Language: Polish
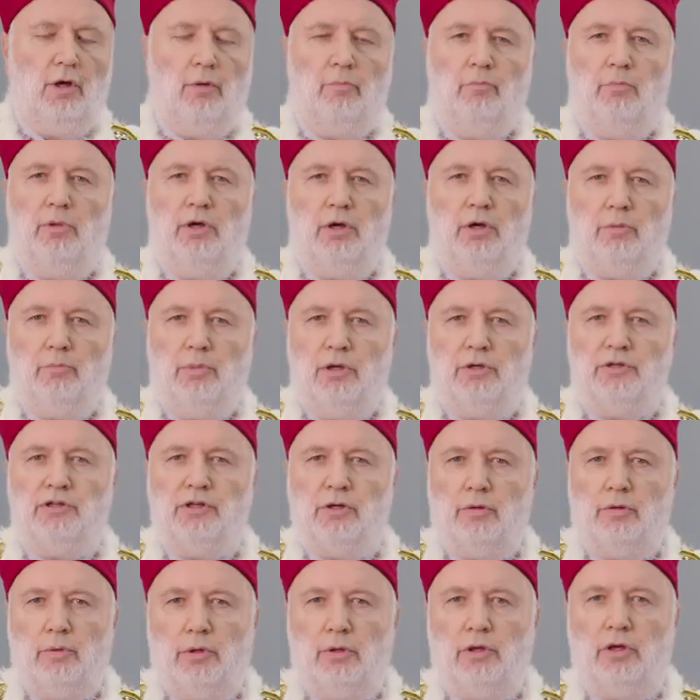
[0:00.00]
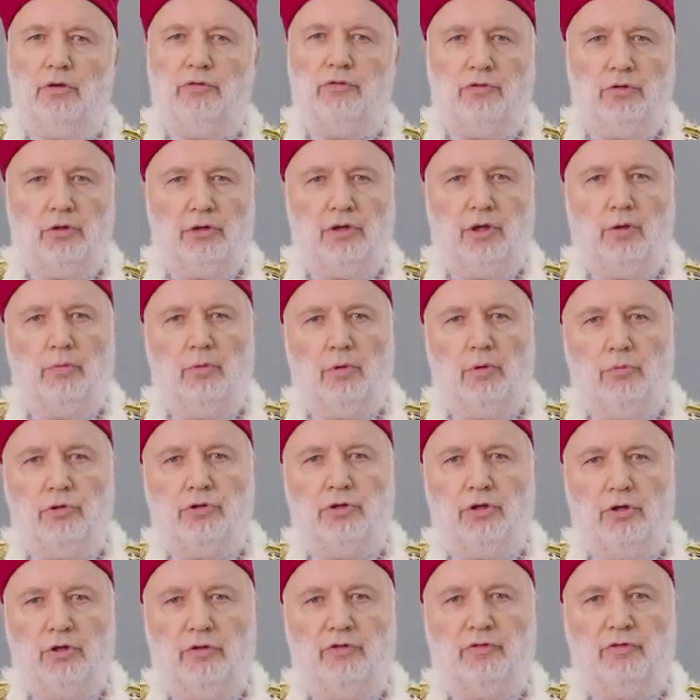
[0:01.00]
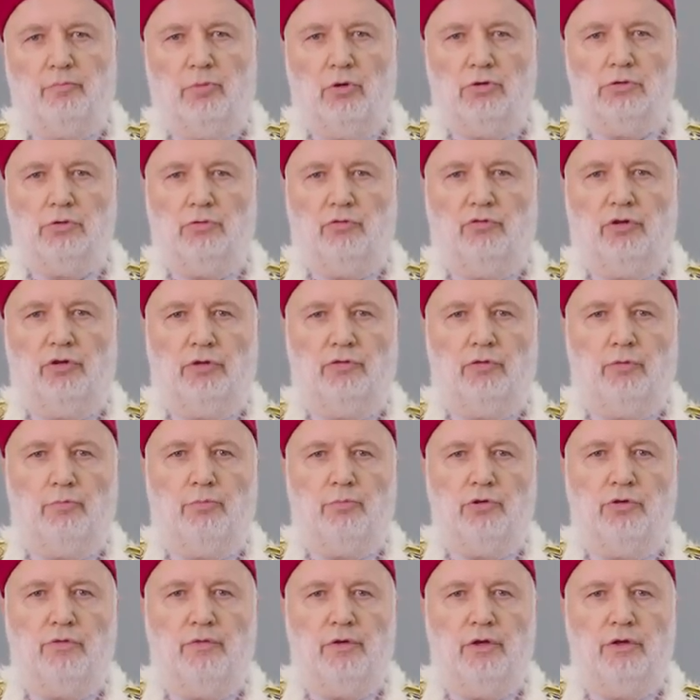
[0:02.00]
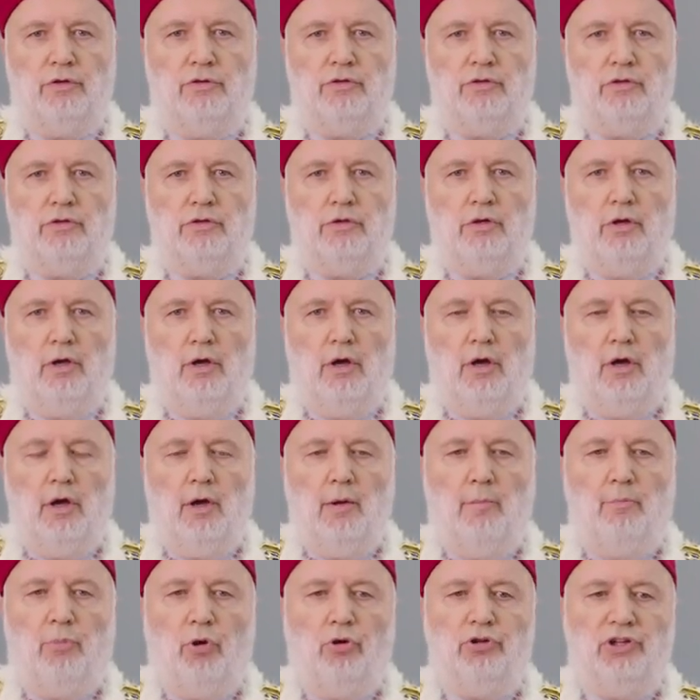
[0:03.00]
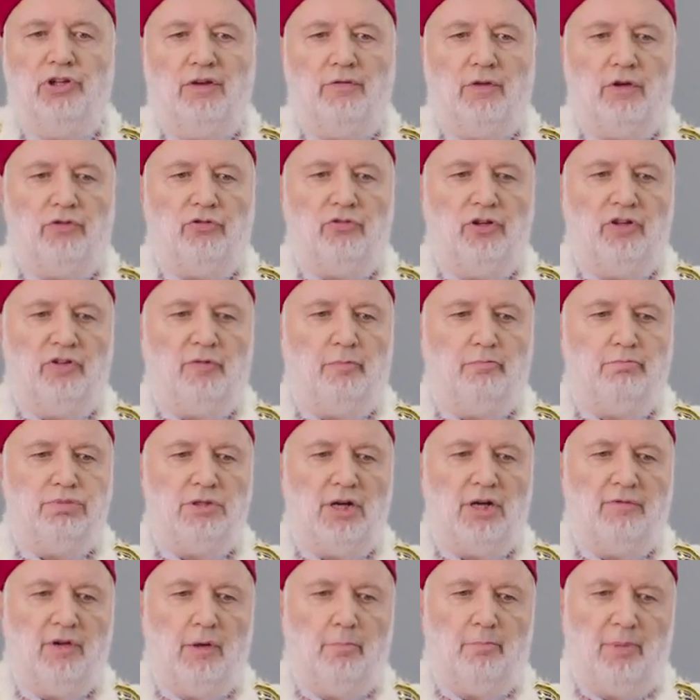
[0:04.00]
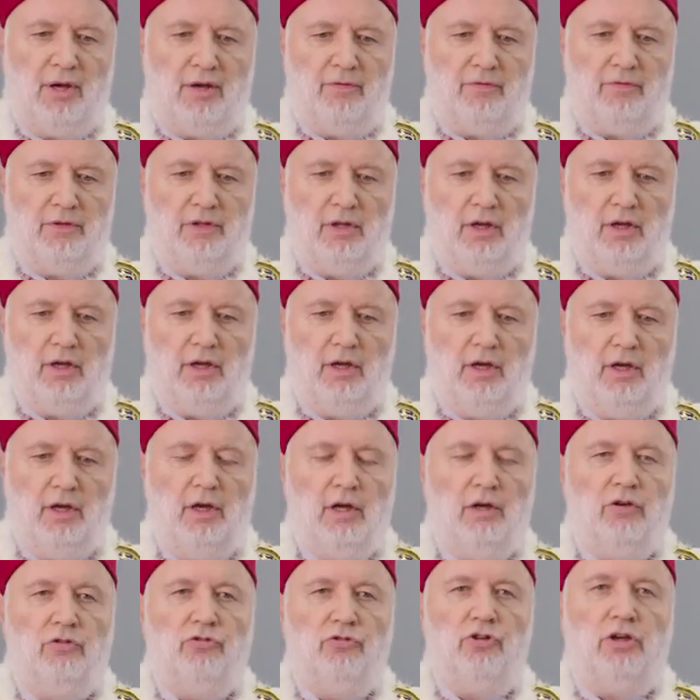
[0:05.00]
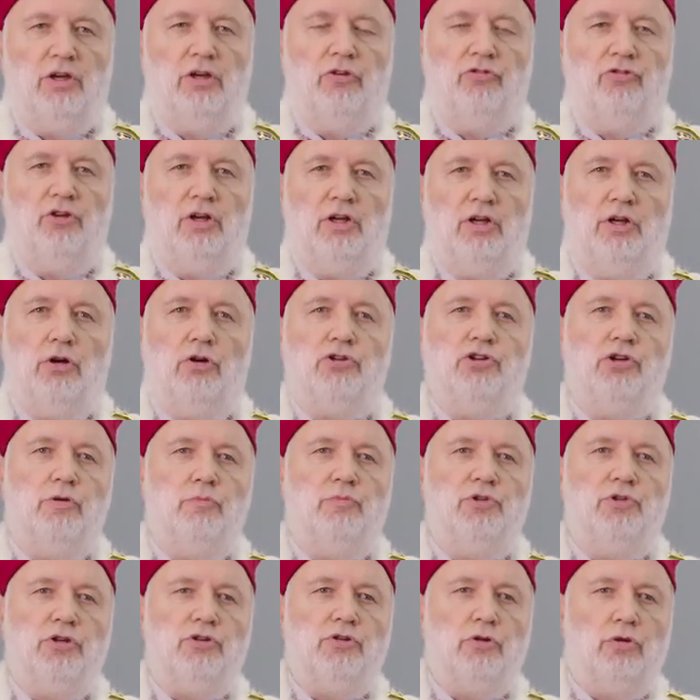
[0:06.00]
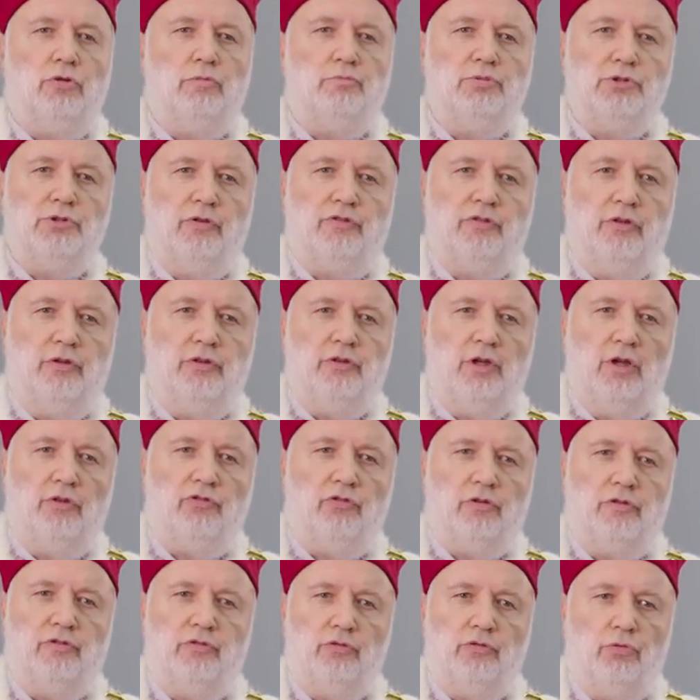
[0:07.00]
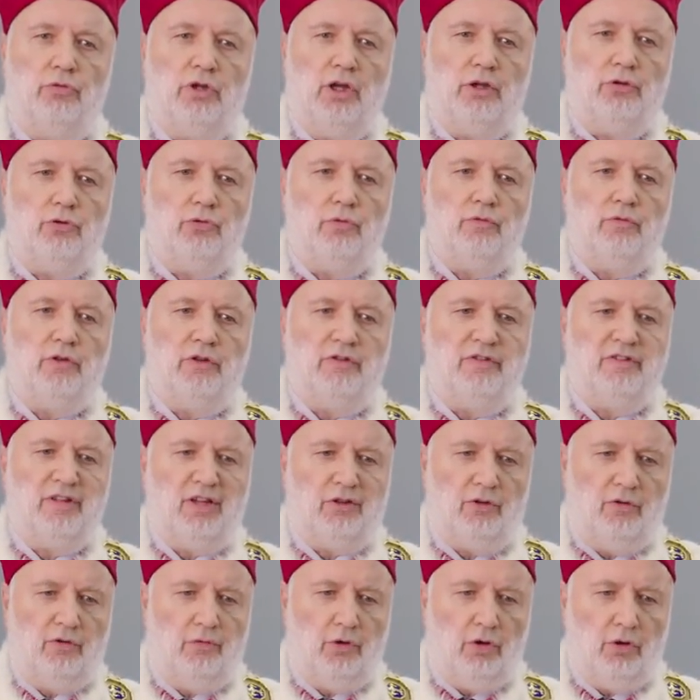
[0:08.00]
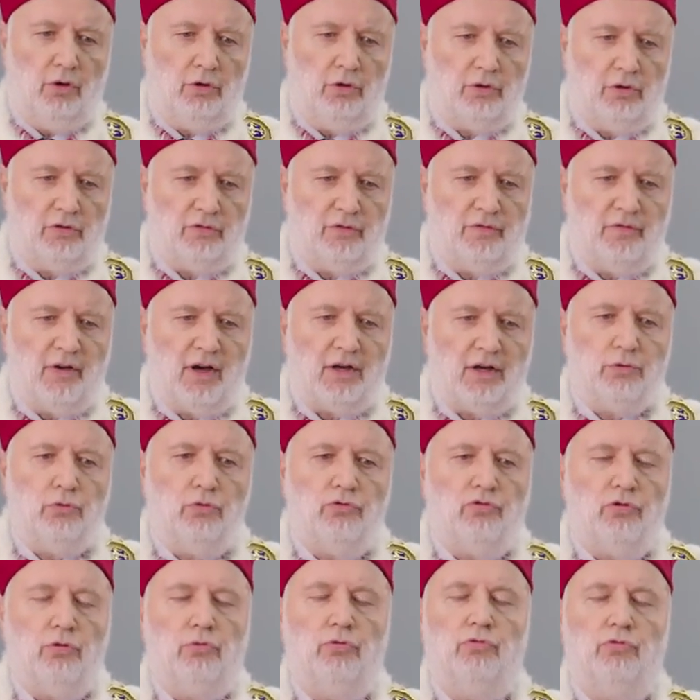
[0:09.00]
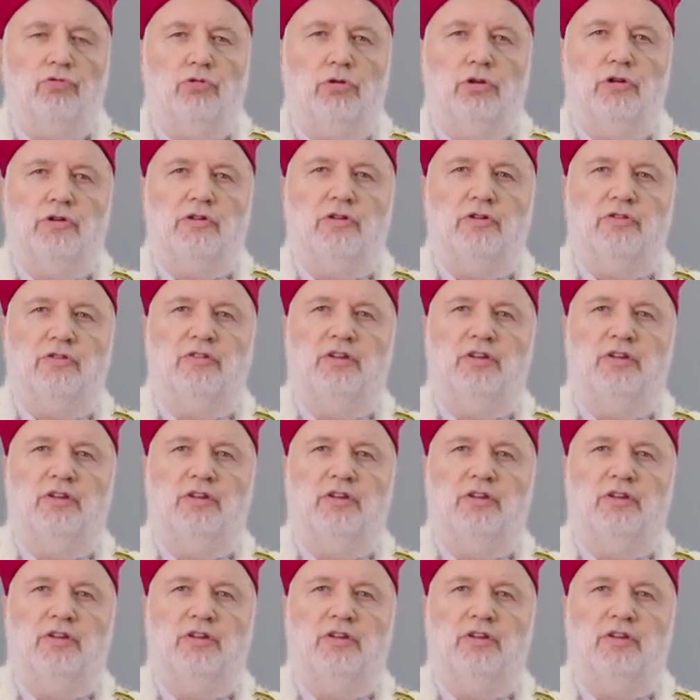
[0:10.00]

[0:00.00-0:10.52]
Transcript: My będziemy jeszcze temu musieli sporo czasu poświęcić ponieważ jest prawie pewne, że jeżeli 80% naszych studentów jest zadowolonych z faktu, że uczyli się